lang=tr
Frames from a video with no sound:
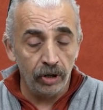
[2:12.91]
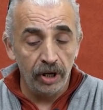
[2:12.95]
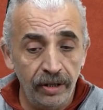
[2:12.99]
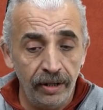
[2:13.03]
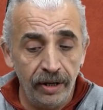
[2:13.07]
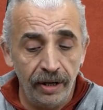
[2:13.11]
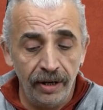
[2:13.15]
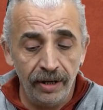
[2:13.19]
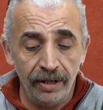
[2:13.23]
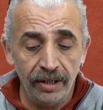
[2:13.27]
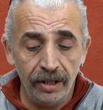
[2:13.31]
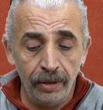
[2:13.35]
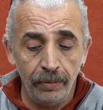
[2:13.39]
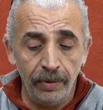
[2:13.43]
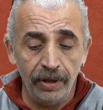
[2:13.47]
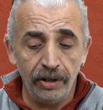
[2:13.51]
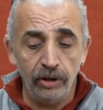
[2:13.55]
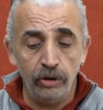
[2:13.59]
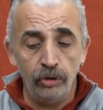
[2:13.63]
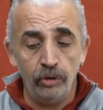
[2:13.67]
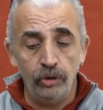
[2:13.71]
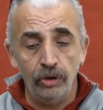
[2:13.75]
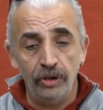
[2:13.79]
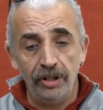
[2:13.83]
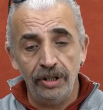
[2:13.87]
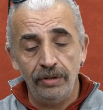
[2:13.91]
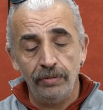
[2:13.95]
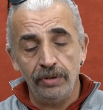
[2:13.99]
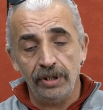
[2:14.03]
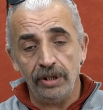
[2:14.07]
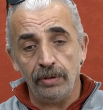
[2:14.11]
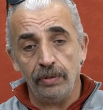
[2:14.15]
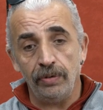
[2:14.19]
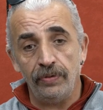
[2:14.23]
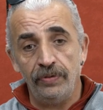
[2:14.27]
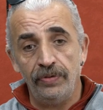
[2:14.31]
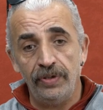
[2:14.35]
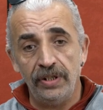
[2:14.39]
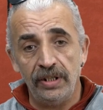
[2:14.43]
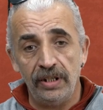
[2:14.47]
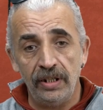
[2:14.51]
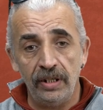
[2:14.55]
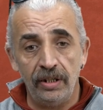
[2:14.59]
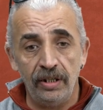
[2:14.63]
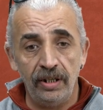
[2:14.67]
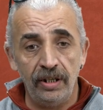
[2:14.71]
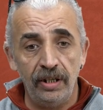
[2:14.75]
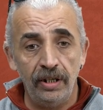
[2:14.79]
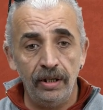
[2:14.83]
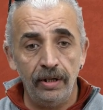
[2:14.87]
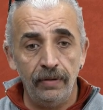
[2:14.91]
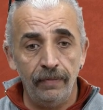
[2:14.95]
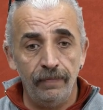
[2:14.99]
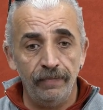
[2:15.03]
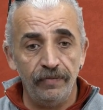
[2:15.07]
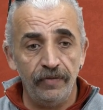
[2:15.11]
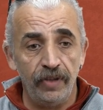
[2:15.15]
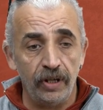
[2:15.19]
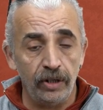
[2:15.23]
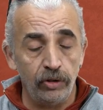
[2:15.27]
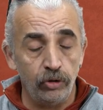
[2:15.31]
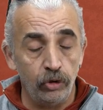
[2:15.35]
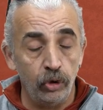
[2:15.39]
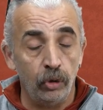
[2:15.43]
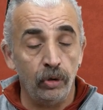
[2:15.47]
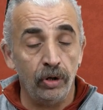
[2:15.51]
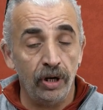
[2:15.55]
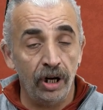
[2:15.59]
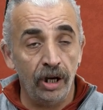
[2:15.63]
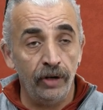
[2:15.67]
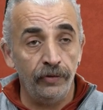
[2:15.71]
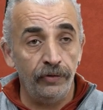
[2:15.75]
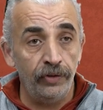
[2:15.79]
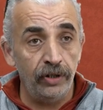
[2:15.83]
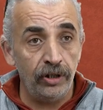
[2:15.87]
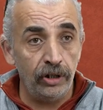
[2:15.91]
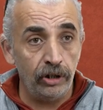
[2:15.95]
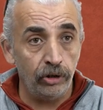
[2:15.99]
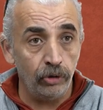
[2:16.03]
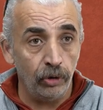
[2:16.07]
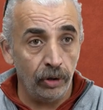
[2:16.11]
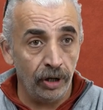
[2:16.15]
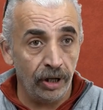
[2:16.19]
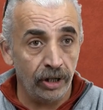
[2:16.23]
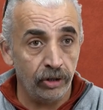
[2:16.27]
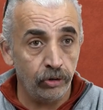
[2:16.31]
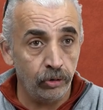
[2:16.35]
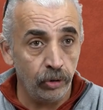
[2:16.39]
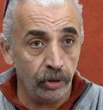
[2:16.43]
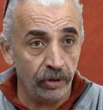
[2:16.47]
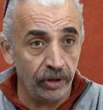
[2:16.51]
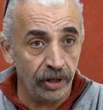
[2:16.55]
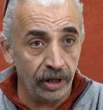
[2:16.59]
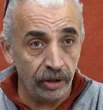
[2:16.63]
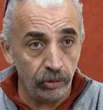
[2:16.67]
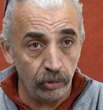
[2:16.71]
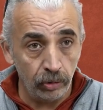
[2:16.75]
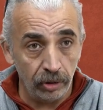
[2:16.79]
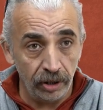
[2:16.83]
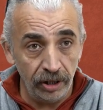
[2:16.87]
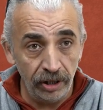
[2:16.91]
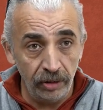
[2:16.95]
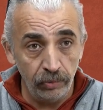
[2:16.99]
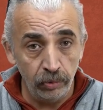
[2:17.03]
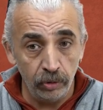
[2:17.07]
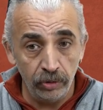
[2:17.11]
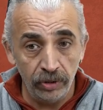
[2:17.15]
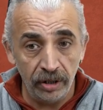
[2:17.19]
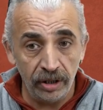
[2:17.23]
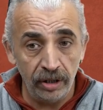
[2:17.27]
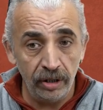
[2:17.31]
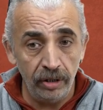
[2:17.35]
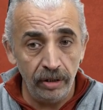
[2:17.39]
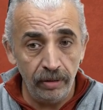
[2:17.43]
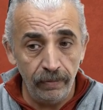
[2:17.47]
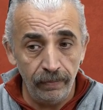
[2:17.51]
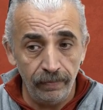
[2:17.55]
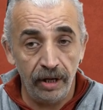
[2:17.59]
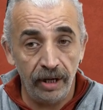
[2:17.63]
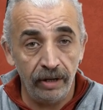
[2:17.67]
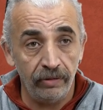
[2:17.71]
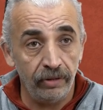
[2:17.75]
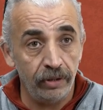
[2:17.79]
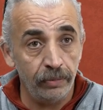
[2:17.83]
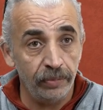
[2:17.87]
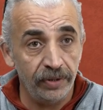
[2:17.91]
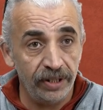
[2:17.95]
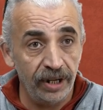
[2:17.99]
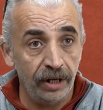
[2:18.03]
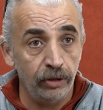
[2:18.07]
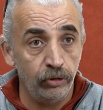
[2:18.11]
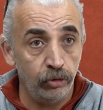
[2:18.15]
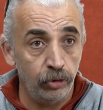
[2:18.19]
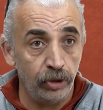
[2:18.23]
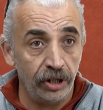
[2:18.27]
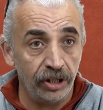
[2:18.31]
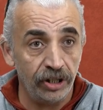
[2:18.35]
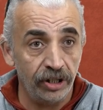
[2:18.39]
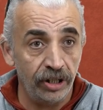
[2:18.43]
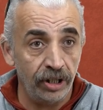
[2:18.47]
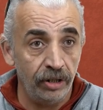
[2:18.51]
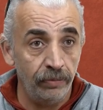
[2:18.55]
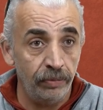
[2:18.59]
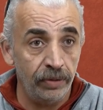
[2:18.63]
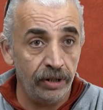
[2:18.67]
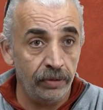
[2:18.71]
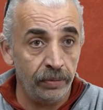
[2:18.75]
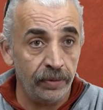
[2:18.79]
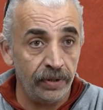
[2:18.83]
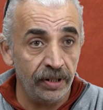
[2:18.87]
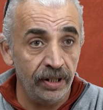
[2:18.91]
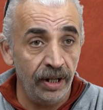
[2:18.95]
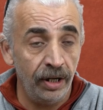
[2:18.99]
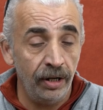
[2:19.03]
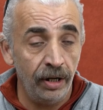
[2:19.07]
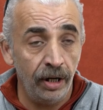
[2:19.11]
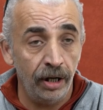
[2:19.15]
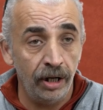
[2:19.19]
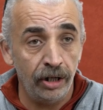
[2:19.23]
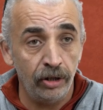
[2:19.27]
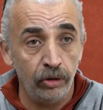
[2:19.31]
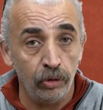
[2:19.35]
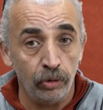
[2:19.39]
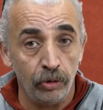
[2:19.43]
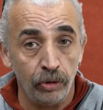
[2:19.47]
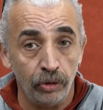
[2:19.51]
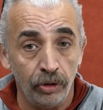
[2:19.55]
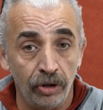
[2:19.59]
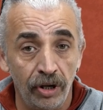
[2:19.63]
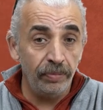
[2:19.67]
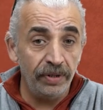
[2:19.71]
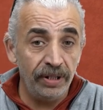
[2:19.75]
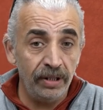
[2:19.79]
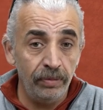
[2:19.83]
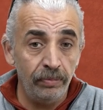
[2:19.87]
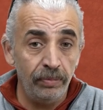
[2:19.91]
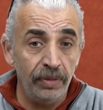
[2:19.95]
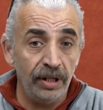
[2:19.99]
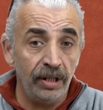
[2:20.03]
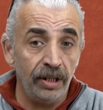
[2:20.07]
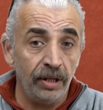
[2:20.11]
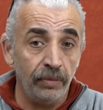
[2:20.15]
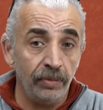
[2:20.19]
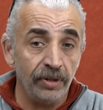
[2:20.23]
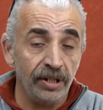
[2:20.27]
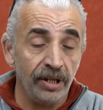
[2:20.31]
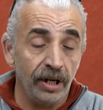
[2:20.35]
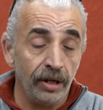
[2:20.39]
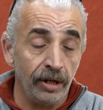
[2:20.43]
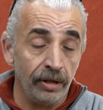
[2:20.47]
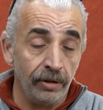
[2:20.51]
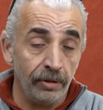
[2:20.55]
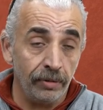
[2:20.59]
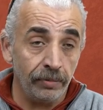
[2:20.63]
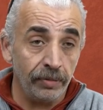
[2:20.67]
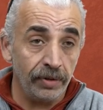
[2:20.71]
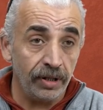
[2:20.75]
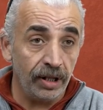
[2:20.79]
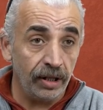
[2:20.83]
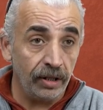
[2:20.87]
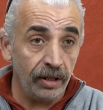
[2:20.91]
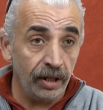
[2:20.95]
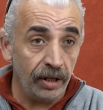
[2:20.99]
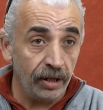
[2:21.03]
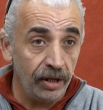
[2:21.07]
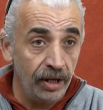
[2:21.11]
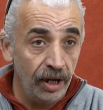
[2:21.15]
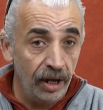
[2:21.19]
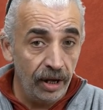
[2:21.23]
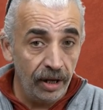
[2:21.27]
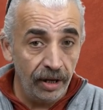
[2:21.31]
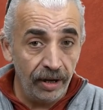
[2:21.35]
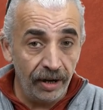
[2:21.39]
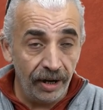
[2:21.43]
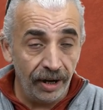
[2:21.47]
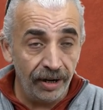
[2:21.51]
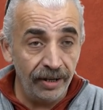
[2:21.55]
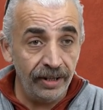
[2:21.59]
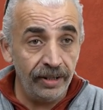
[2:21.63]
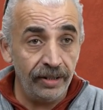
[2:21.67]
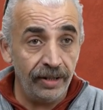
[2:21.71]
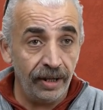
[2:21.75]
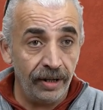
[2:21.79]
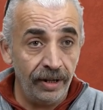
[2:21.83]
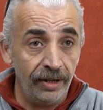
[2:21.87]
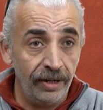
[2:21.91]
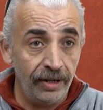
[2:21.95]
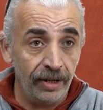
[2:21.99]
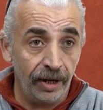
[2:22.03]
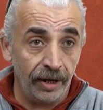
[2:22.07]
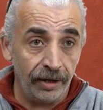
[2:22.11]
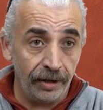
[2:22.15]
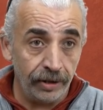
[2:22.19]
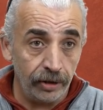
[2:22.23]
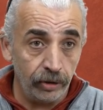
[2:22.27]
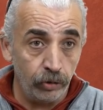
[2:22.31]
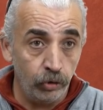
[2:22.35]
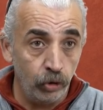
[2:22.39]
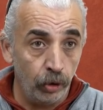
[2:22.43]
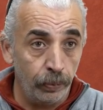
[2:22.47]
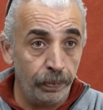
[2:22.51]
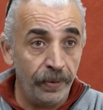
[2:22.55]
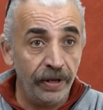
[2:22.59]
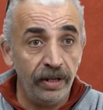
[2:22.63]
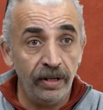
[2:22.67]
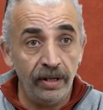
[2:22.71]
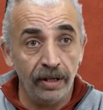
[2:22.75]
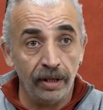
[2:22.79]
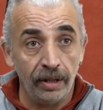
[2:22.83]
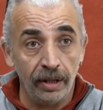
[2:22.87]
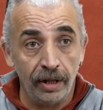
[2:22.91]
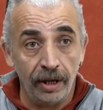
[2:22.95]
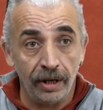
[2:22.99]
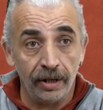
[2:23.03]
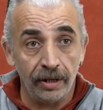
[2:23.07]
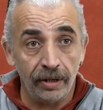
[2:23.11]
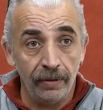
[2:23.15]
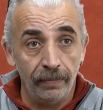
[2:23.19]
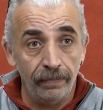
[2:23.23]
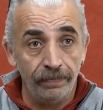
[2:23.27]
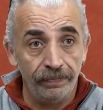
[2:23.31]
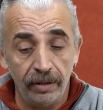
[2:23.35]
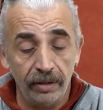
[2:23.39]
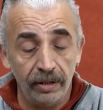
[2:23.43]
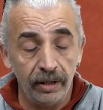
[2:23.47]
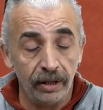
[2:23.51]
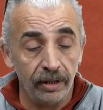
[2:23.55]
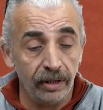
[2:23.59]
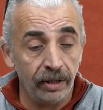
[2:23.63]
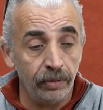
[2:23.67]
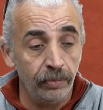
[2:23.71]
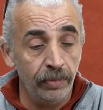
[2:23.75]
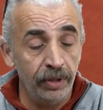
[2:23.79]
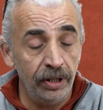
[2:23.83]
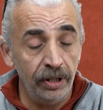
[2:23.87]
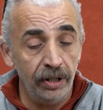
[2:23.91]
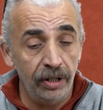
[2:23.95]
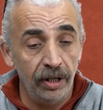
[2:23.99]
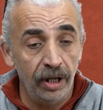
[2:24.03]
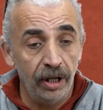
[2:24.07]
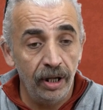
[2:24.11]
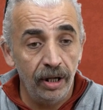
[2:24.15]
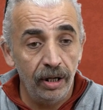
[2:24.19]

Yine her zamanki söylediğimiz gibi fiziki ve coğrafi izolasyondan dolayı bunların evrimsel süreçleri birbirinden ayrılıyor. Bizim bildiğimiz anlamda da kanide yani köpekgiller takımı